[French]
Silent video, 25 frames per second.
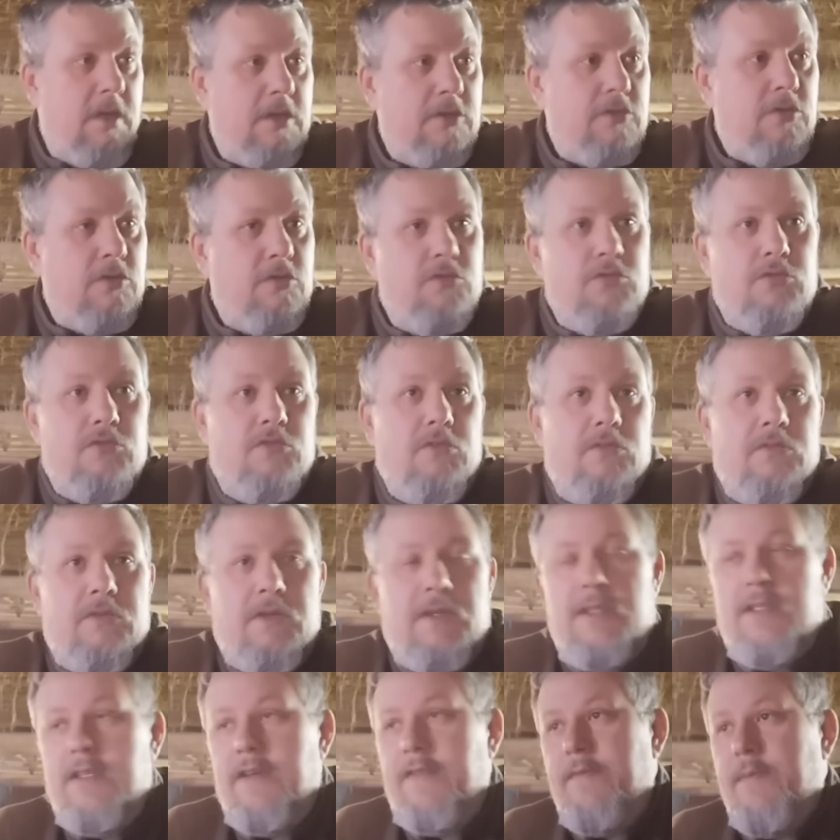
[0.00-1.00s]
un truc tout con,
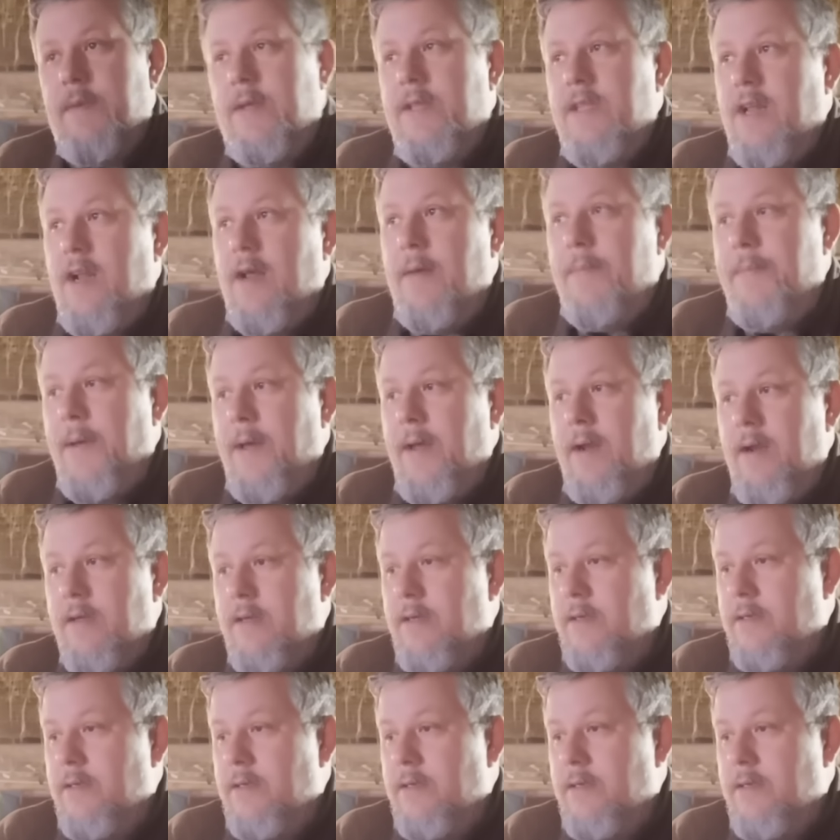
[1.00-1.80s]
qui savent manier la pelle,